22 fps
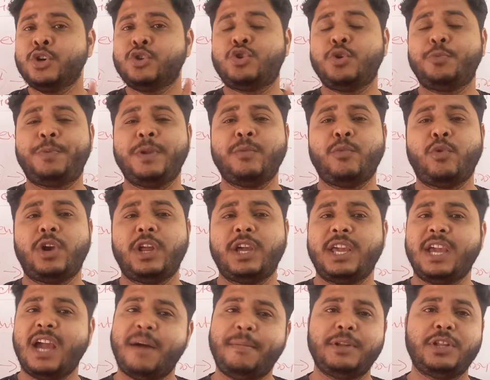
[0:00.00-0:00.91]
সুপ্রিম কোর্টে
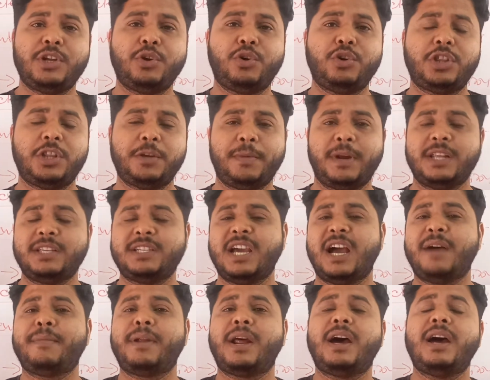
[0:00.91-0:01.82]
গিয়ে আবেদন করতে পারে যে
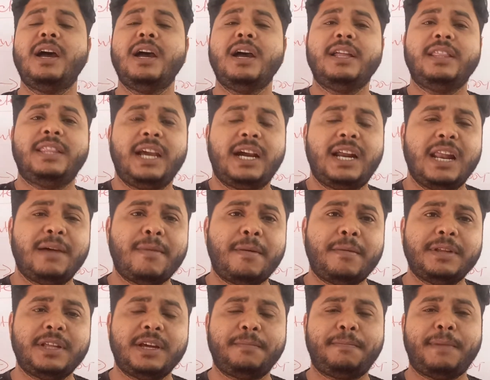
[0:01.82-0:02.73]
আমরা দেখলাম
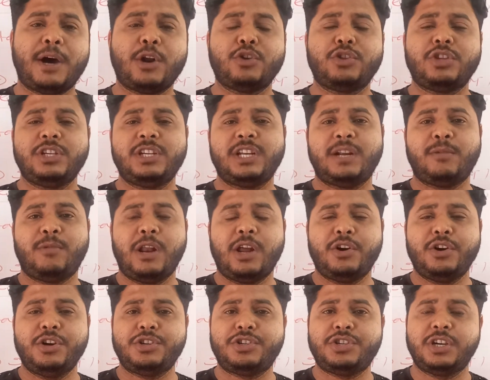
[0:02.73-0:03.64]
আমাদের ভারতে যেটা বলা
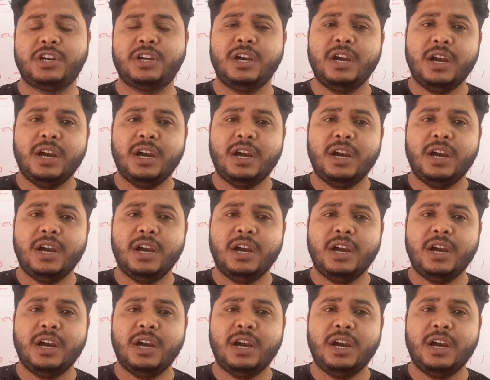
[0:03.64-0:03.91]
হয়েছে